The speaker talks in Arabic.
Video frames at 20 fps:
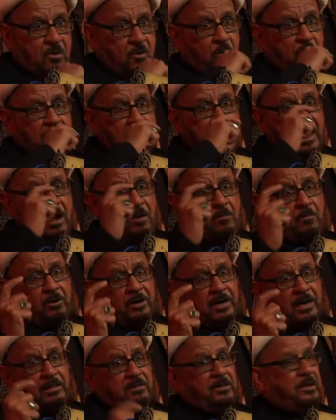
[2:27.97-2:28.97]
واليها
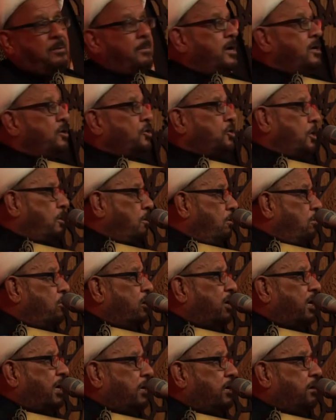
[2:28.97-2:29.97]
مقدمه شنو
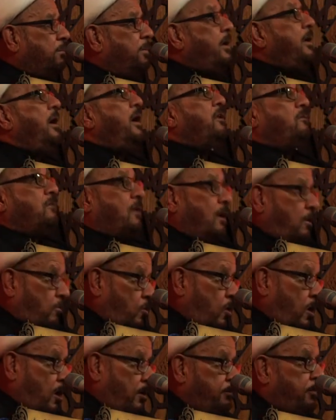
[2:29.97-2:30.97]
المقدمه
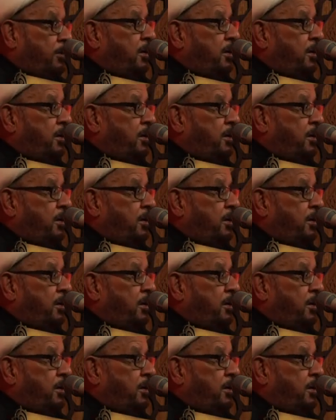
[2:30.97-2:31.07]
التقوى